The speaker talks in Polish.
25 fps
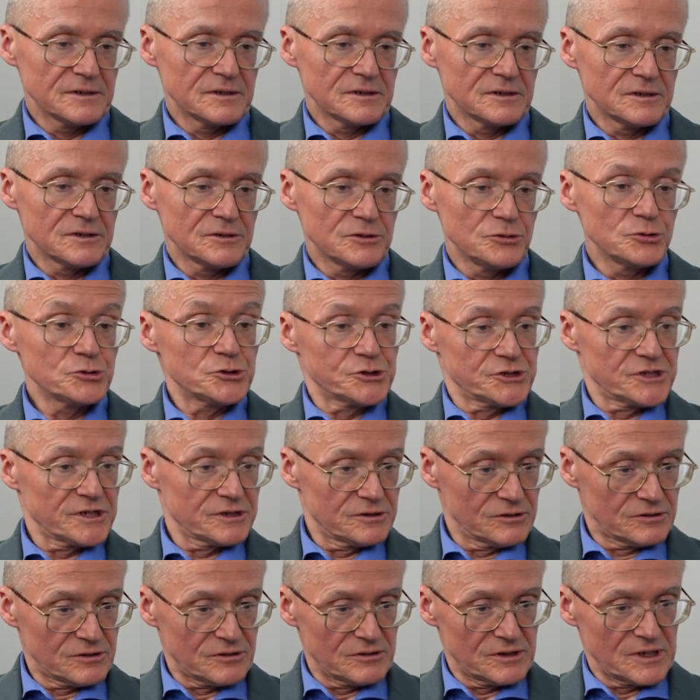Y, już
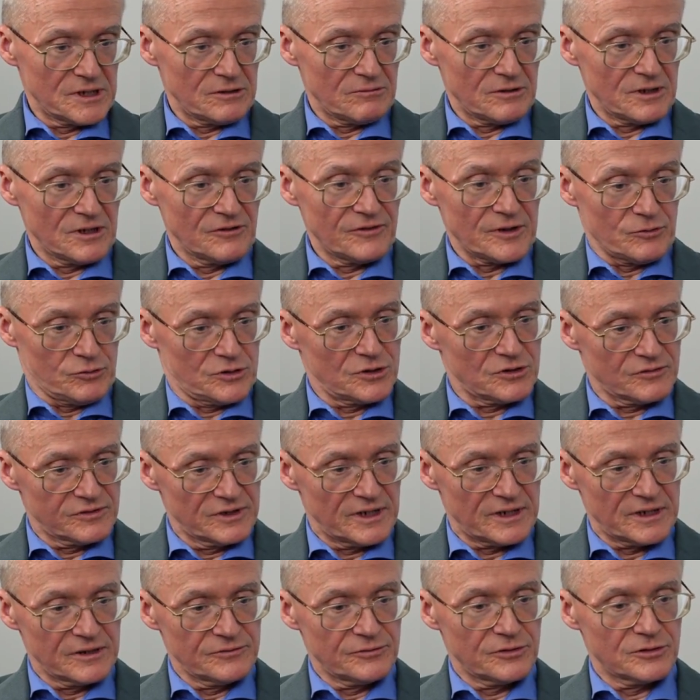się dokonała
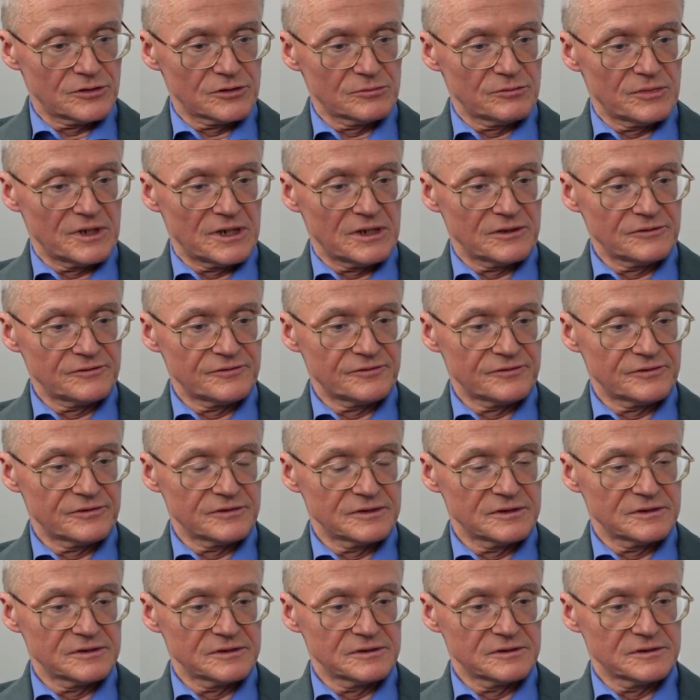gwałtowna reforma
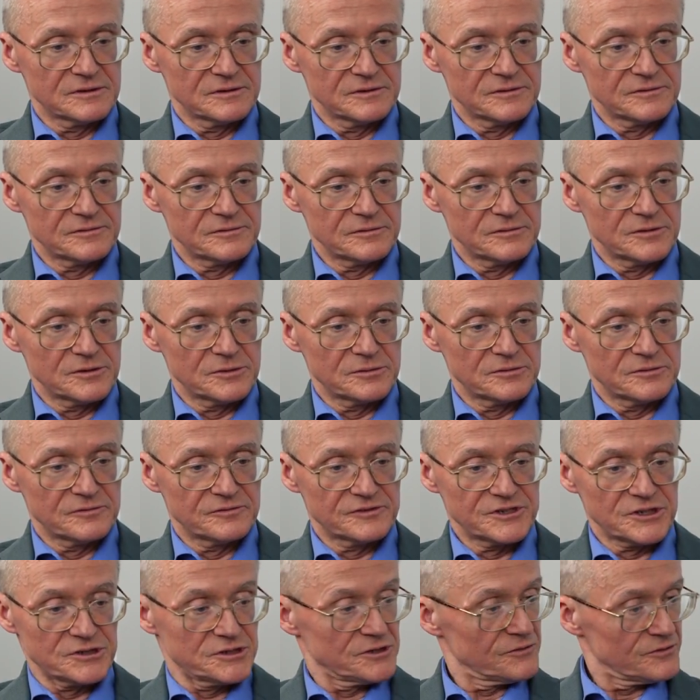w, y, w,
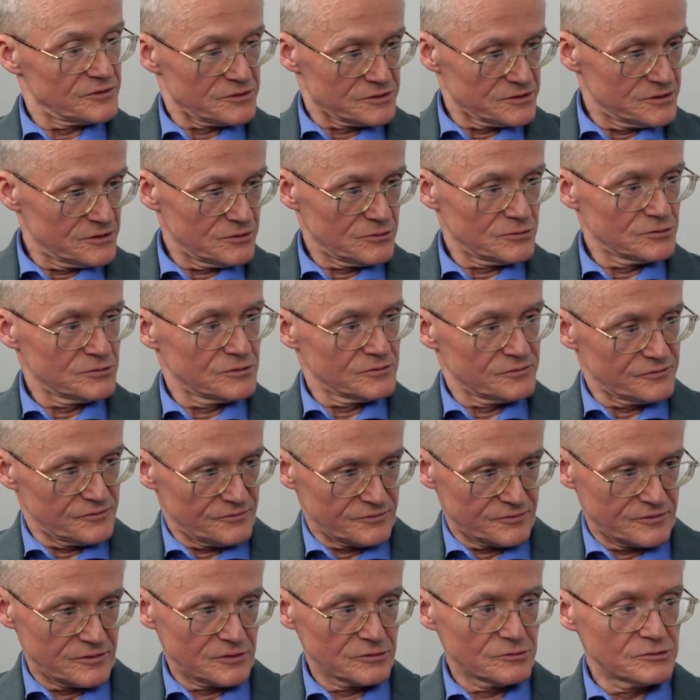w czasie wiosny ludów
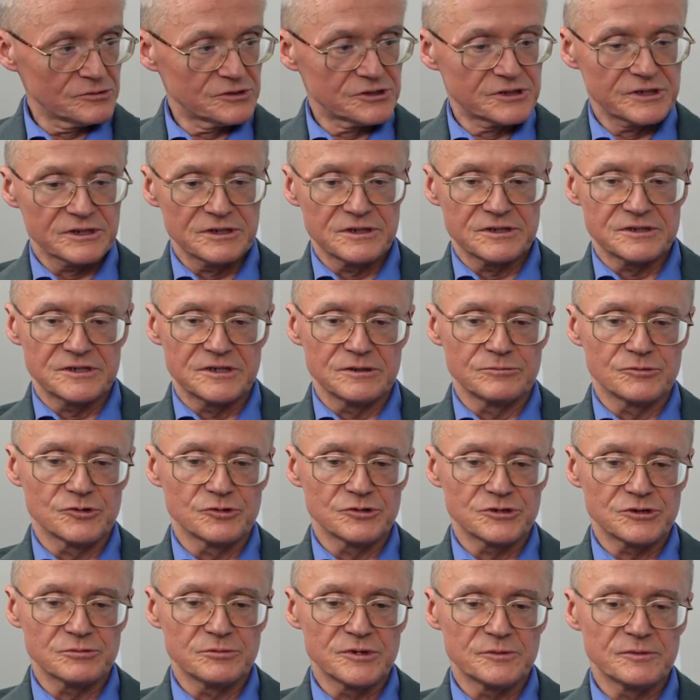w roku
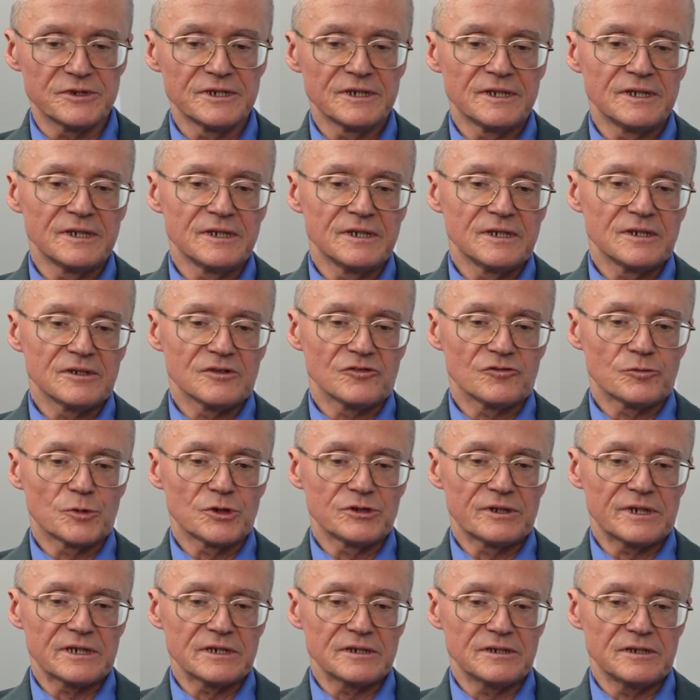1948 w
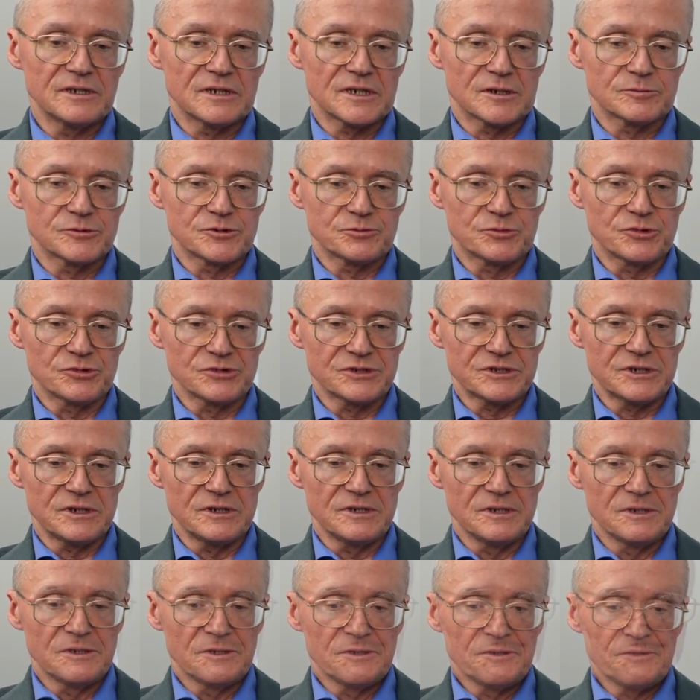monarchii
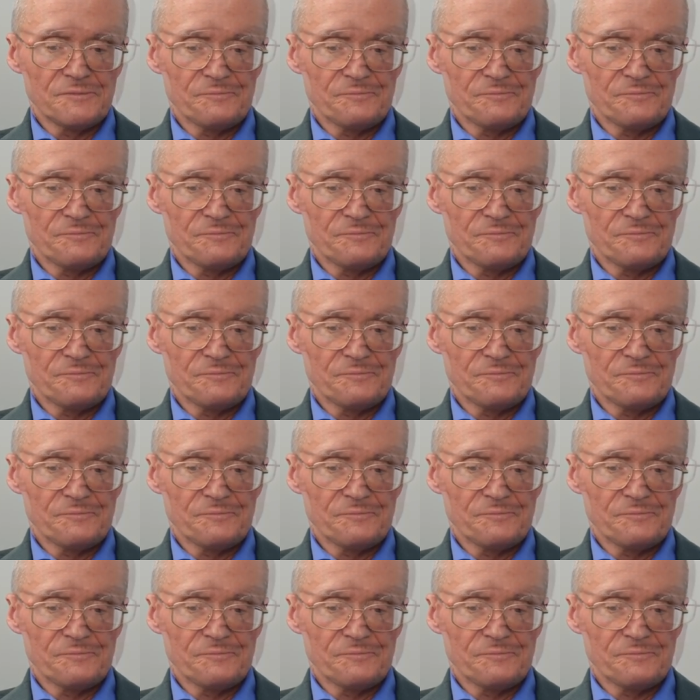habsburskiej.